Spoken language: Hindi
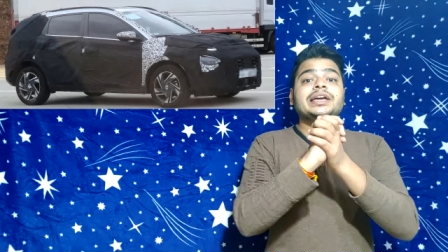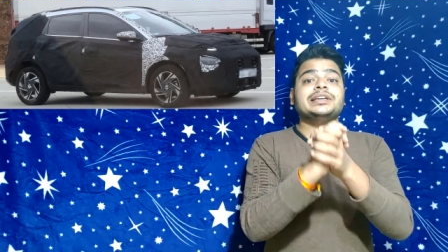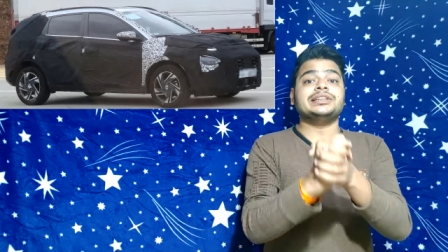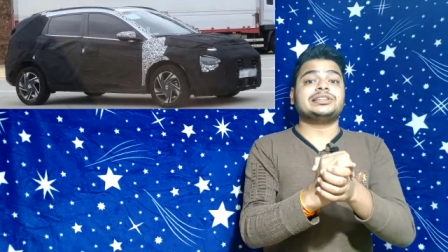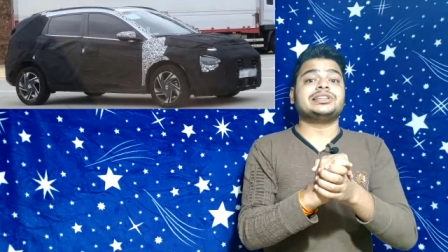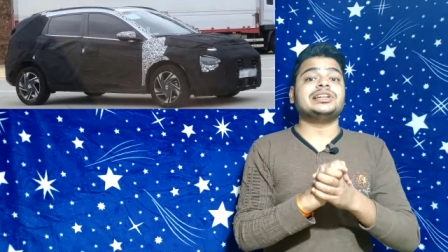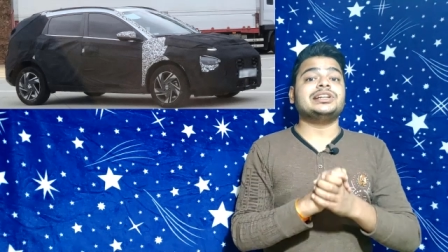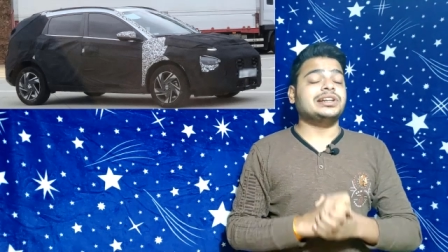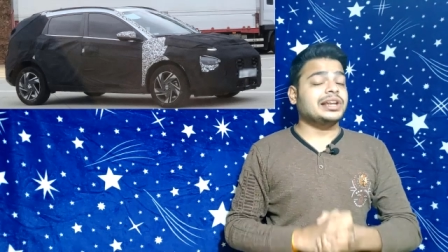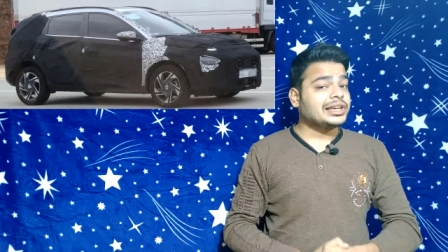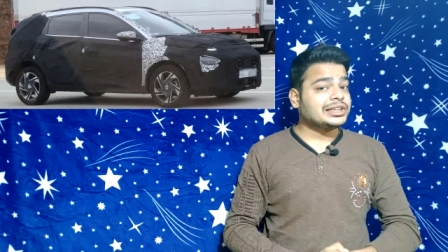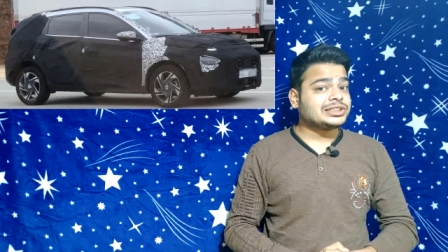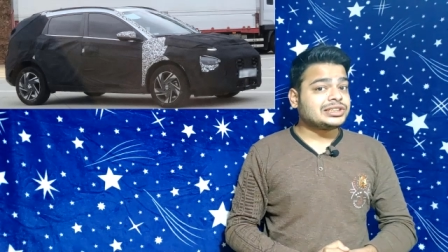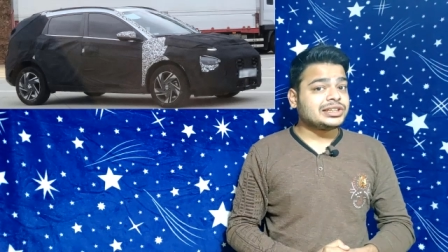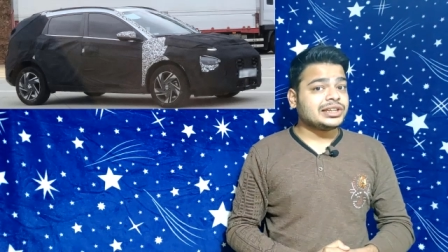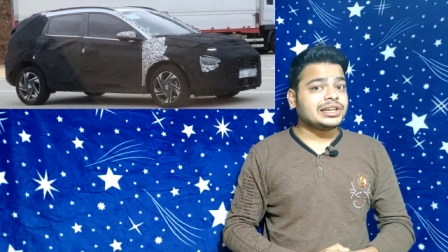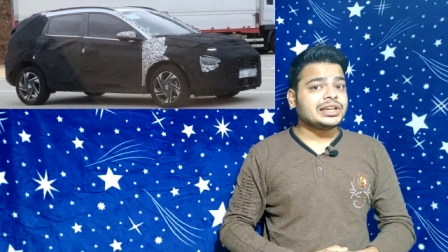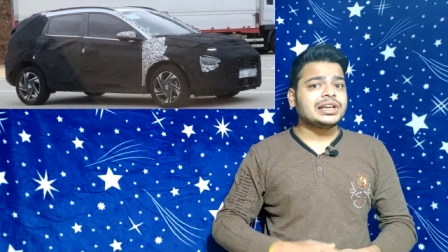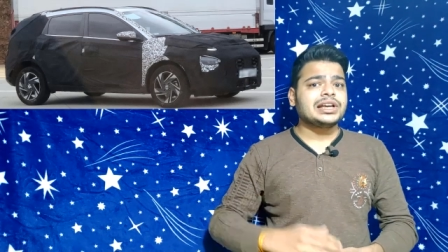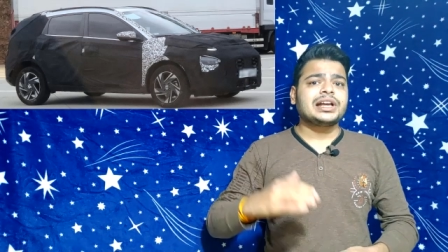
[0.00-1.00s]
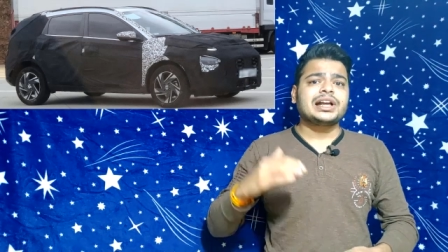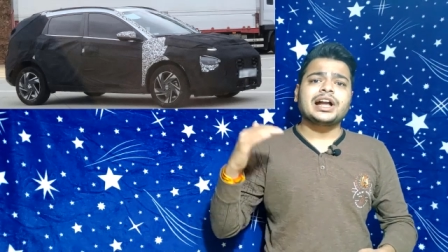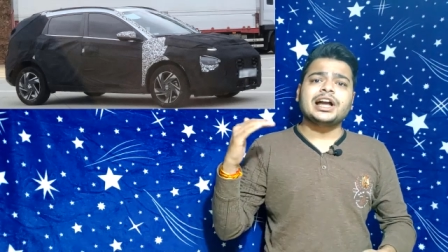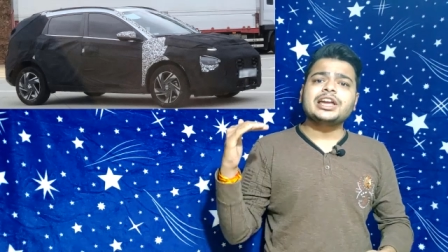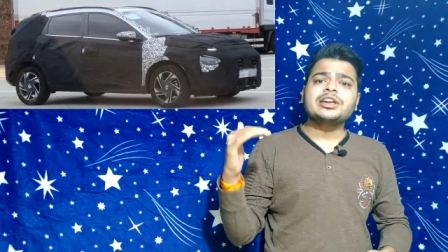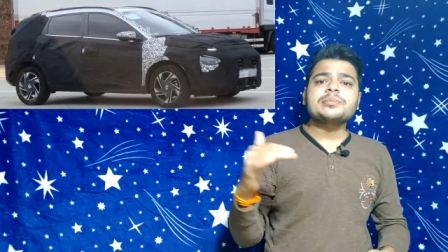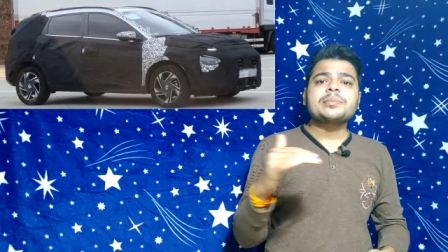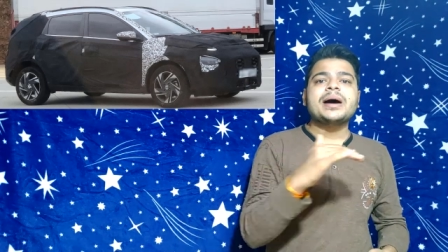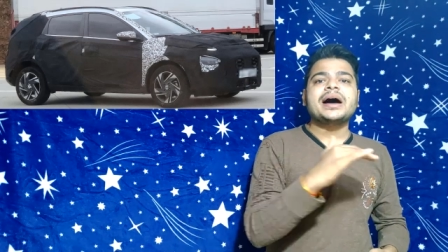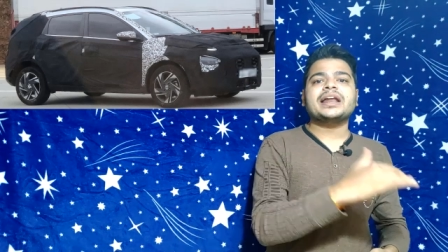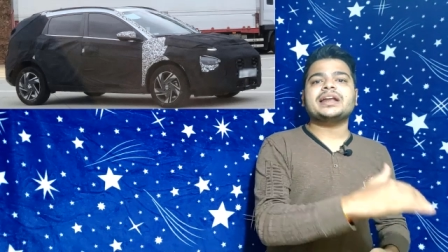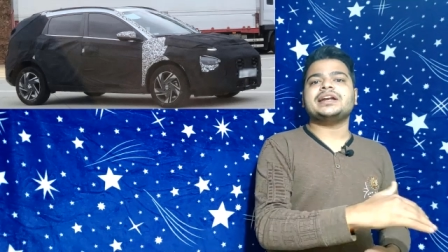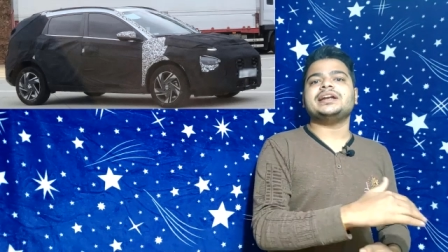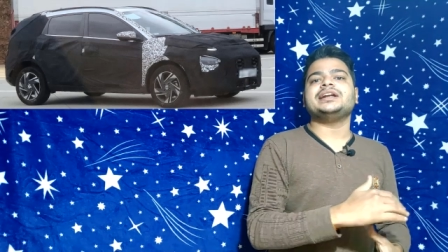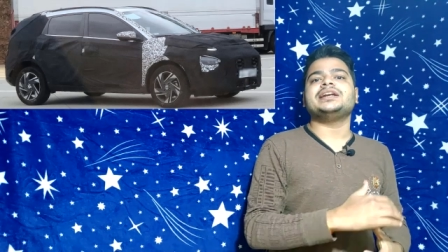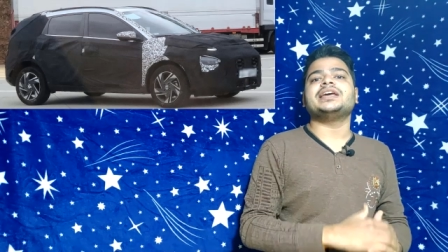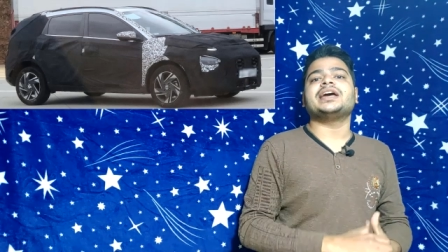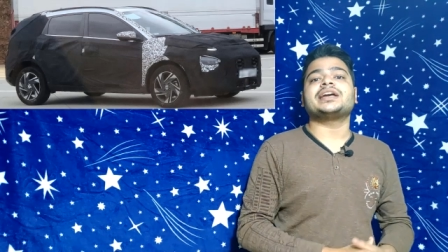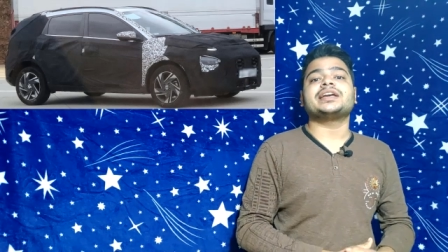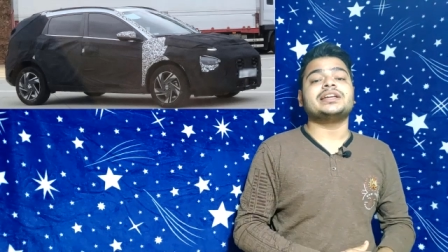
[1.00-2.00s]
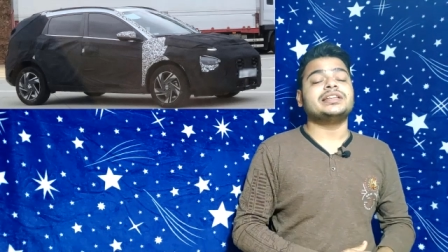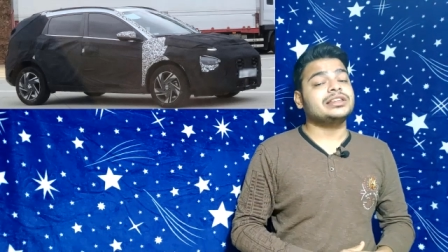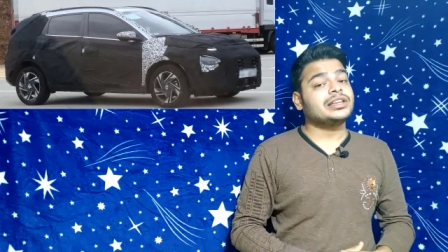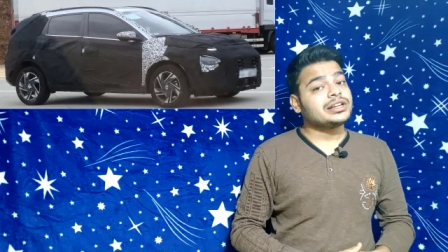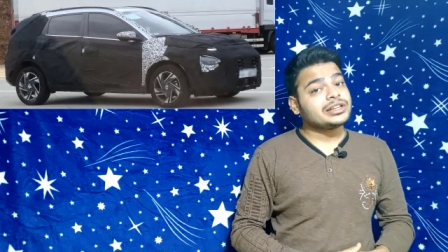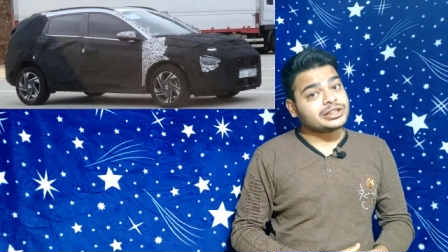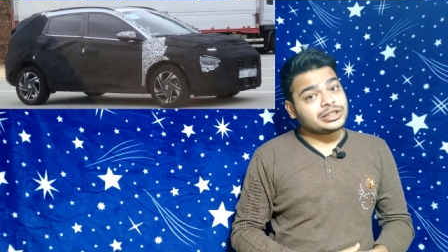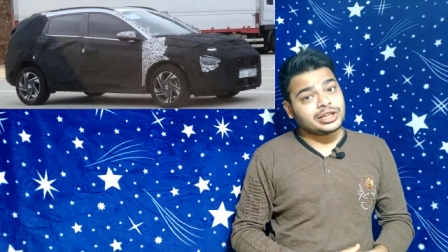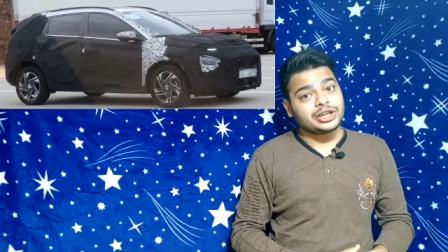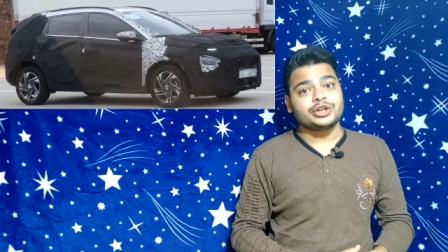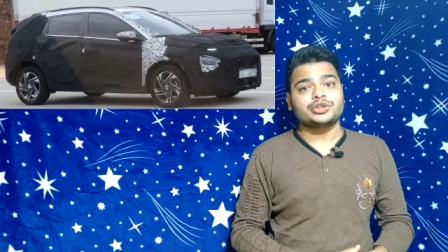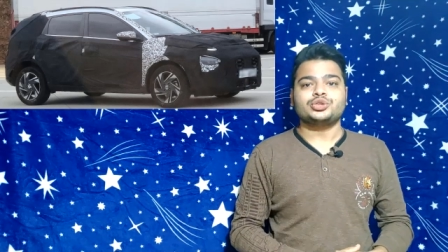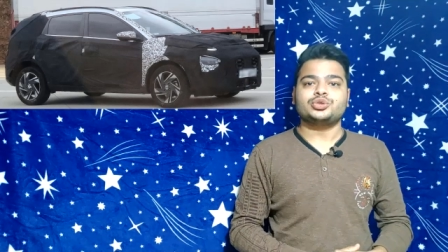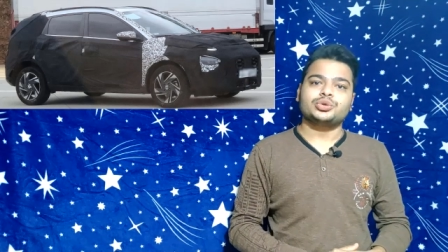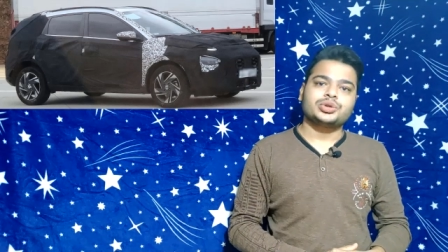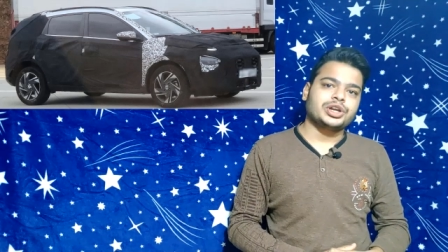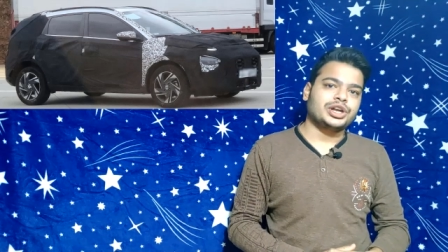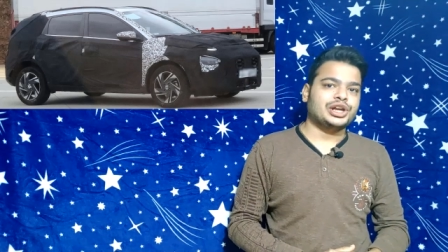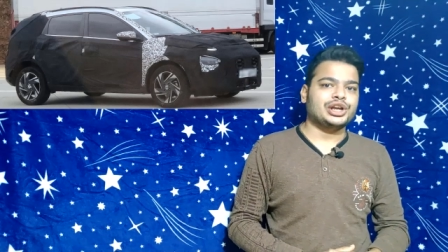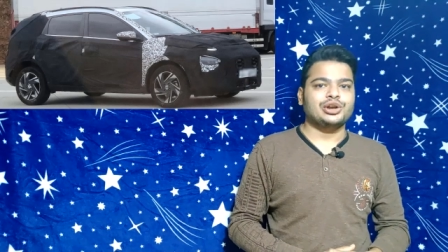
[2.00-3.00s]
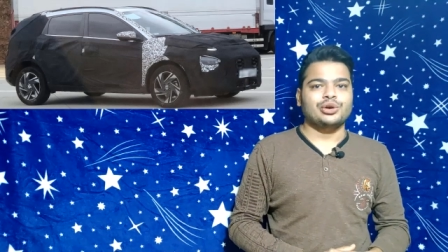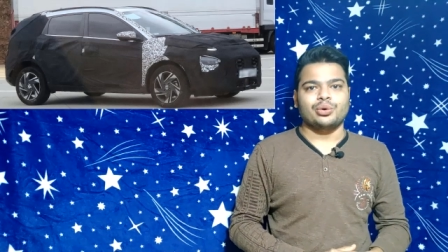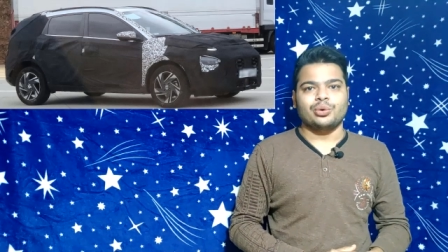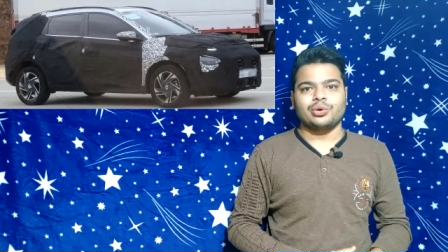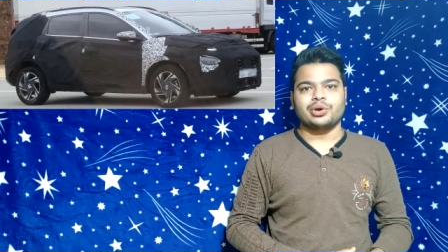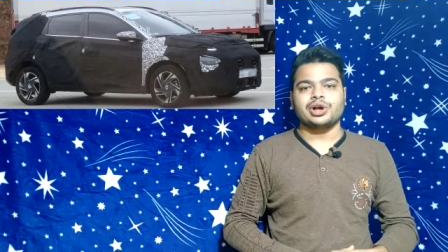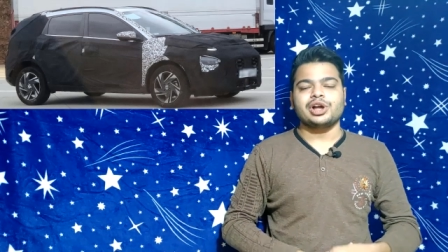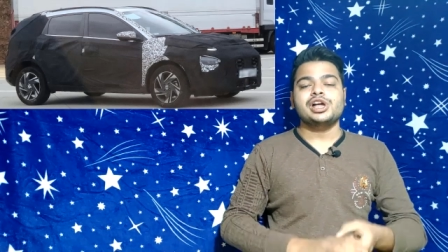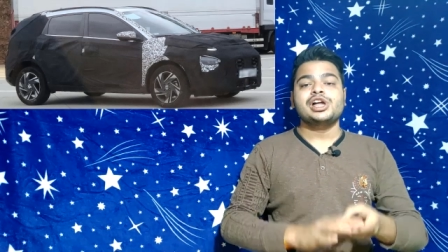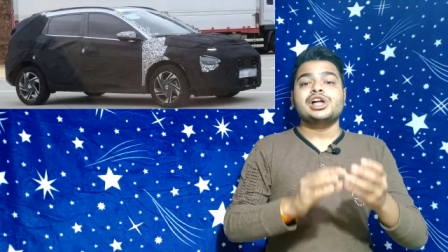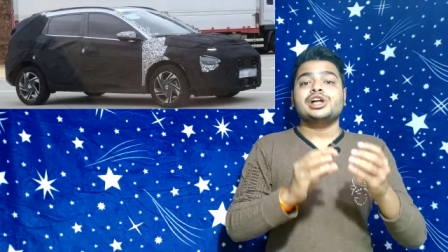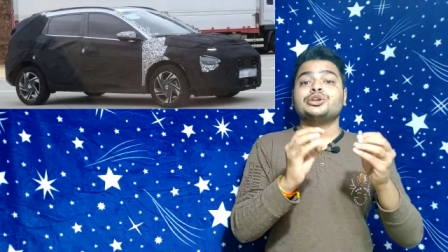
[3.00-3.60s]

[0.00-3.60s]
इसकी टेस्टिंग कई बार इंडिया के अंदर देख चुके हैं लोग